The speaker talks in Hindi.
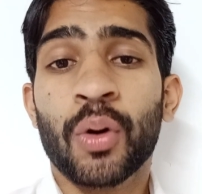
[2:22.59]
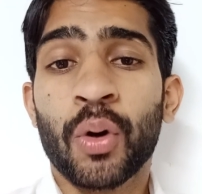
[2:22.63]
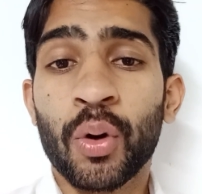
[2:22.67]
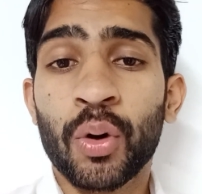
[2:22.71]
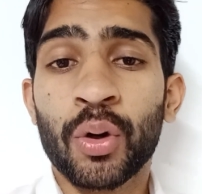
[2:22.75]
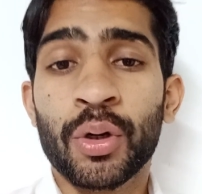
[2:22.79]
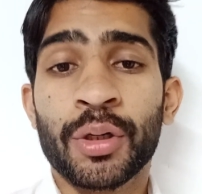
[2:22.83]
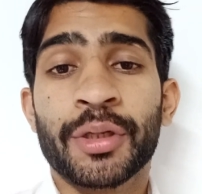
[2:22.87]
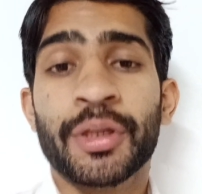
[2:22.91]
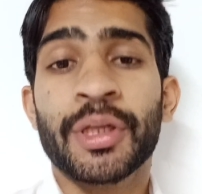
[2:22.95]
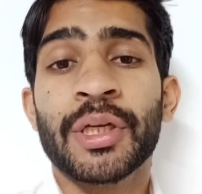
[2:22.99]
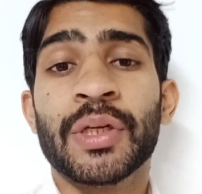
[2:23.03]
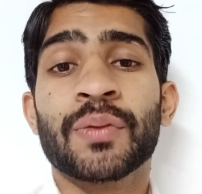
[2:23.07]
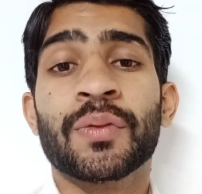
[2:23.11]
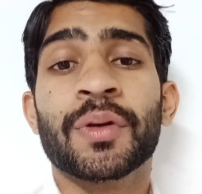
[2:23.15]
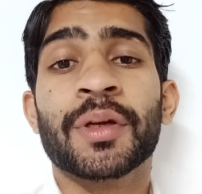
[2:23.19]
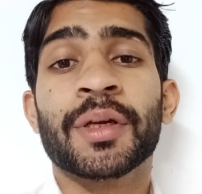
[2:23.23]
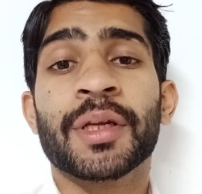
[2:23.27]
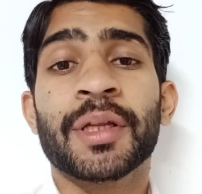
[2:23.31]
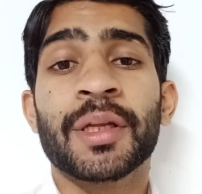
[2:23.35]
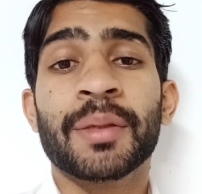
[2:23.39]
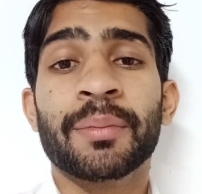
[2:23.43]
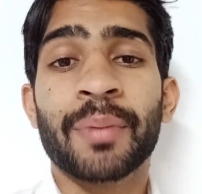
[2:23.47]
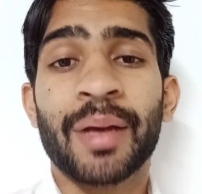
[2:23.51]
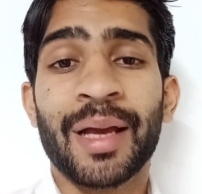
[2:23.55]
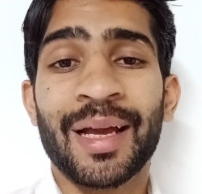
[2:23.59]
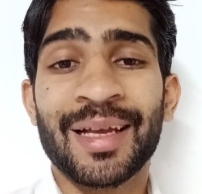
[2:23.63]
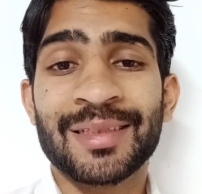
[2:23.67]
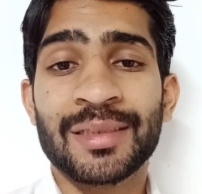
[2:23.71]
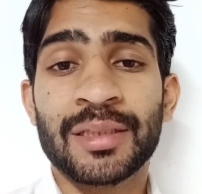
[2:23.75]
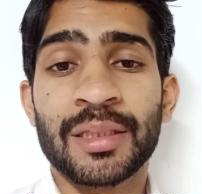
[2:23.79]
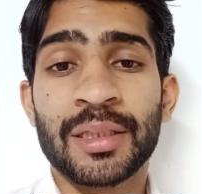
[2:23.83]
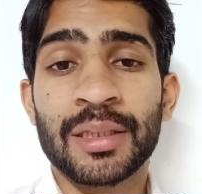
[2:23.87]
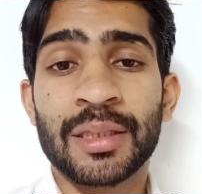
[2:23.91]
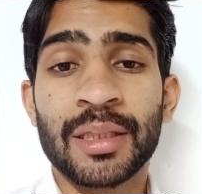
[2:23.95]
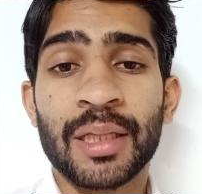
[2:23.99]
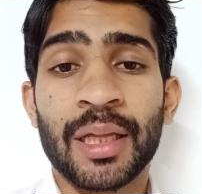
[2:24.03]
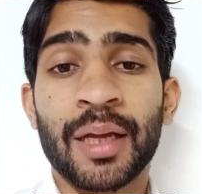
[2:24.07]
और टी ट्वेंटी मैच
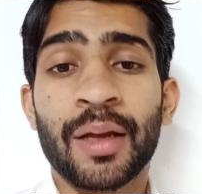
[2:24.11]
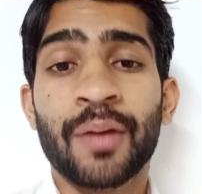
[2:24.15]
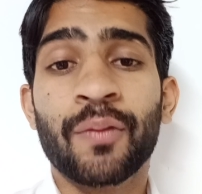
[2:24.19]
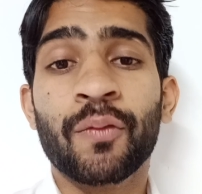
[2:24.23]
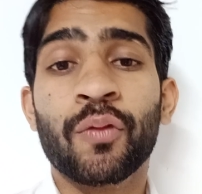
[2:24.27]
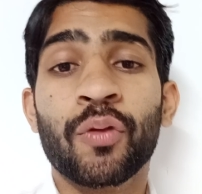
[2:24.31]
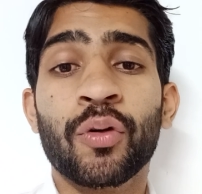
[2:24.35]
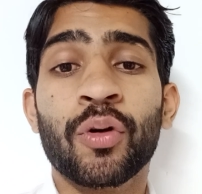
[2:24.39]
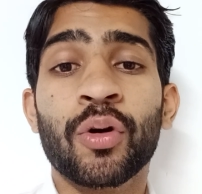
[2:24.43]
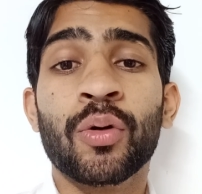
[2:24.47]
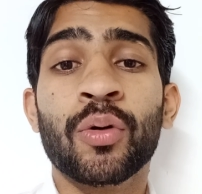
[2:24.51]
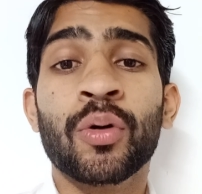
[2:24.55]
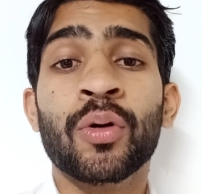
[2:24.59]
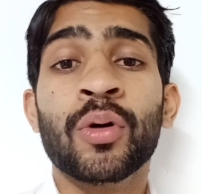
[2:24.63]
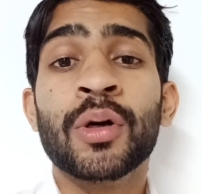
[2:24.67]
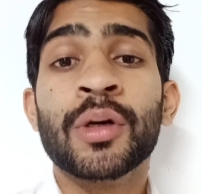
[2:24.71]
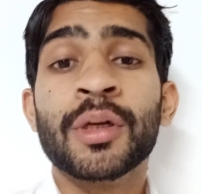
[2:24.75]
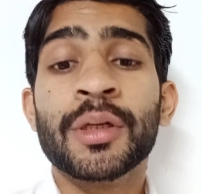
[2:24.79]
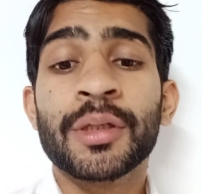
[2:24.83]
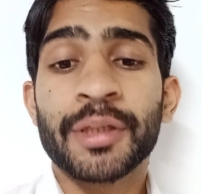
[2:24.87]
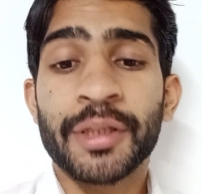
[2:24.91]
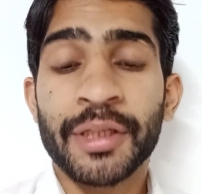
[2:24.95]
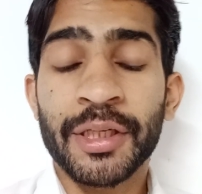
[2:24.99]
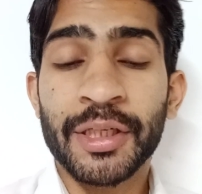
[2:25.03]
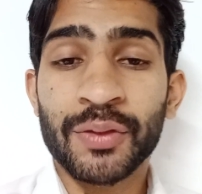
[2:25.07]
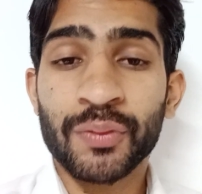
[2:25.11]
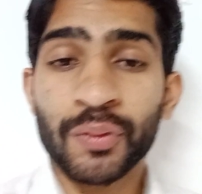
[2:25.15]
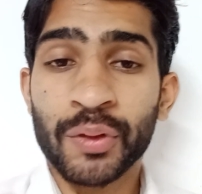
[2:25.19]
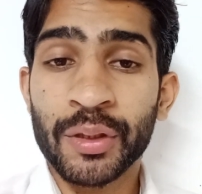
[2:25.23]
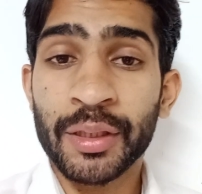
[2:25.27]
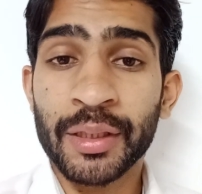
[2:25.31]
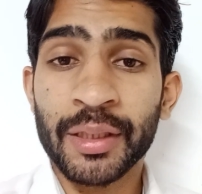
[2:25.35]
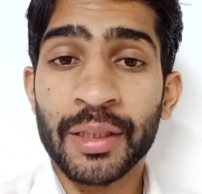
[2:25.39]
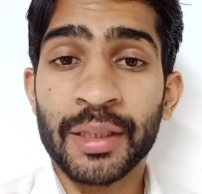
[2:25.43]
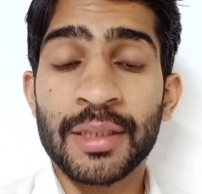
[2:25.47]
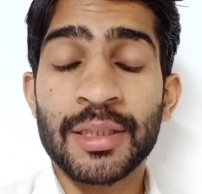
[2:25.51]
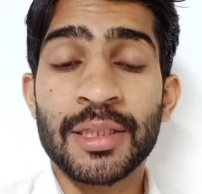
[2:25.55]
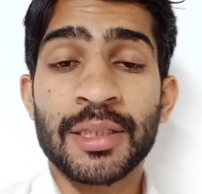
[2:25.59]
जीतना है वो टी
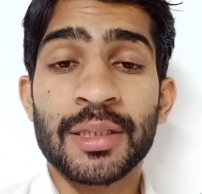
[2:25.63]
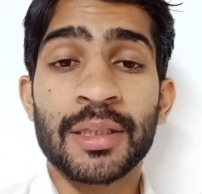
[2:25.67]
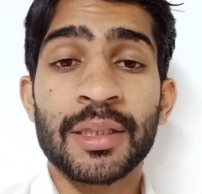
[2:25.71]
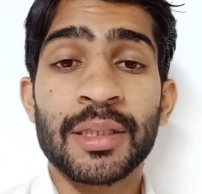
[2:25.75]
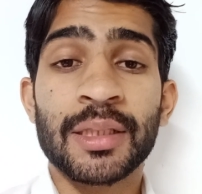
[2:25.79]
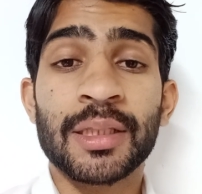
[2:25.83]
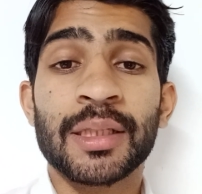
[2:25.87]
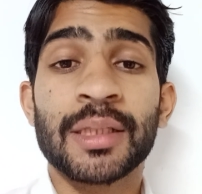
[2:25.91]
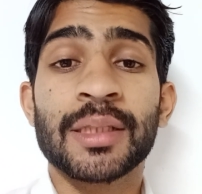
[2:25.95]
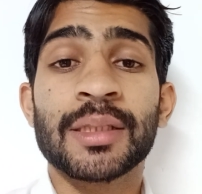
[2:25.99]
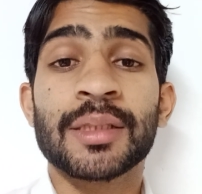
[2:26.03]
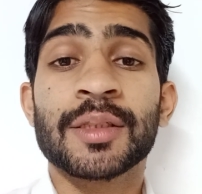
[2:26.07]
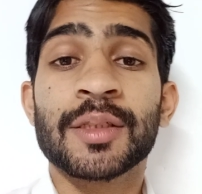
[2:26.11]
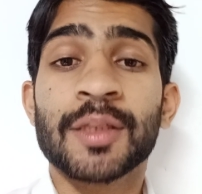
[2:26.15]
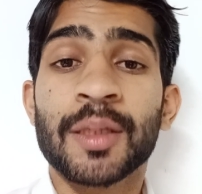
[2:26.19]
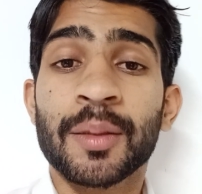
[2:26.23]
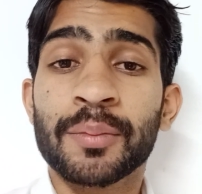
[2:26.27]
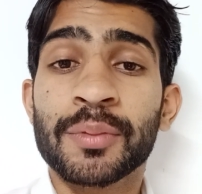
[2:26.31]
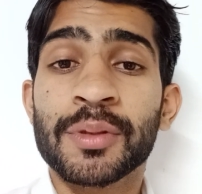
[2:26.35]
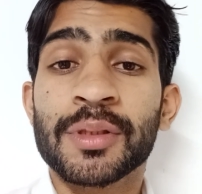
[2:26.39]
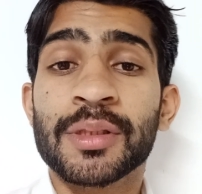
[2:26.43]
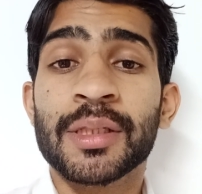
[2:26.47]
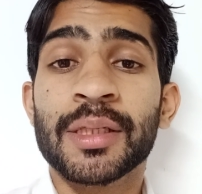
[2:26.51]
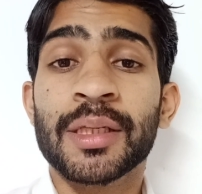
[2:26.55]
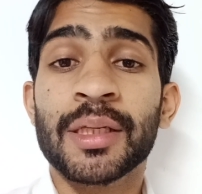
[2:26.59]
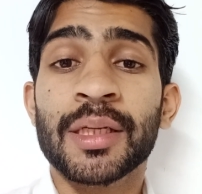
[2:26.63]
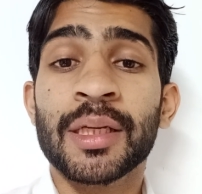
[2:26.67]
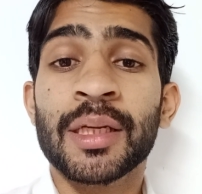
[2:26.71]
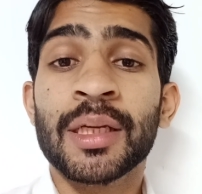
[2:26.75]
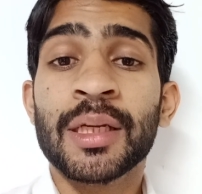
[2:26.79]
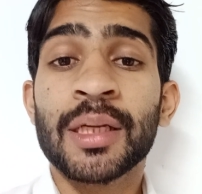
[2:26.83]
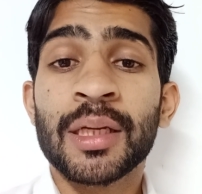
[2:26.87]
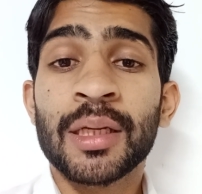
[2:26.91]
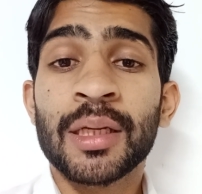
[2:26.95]
ट्वेंटी के हिस्ट्री के सबसे